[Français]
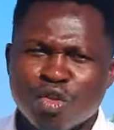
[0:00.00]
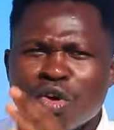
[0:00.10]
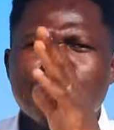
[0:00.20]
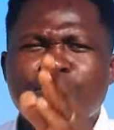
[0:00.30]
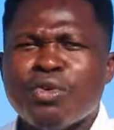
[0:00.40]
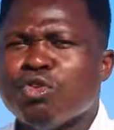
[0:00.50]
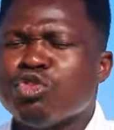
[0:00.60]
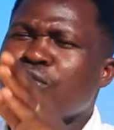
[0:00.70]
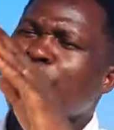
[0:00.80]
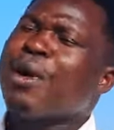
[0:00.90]
Donc, vous,
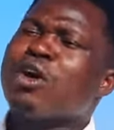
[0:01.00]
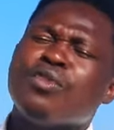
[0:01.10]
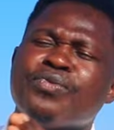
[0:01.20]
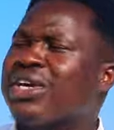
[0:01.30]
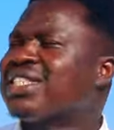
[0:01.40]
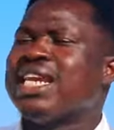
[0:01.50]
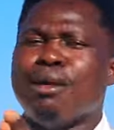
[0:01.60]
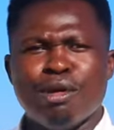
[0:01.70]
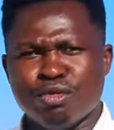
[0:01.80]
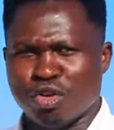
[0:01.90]
je ne veux pas que vous fassiez
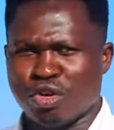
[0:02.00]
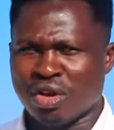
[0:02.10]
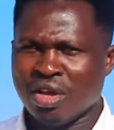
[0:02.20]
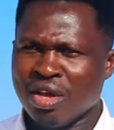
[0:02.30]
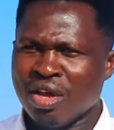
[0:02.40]
les mêmes erreurs.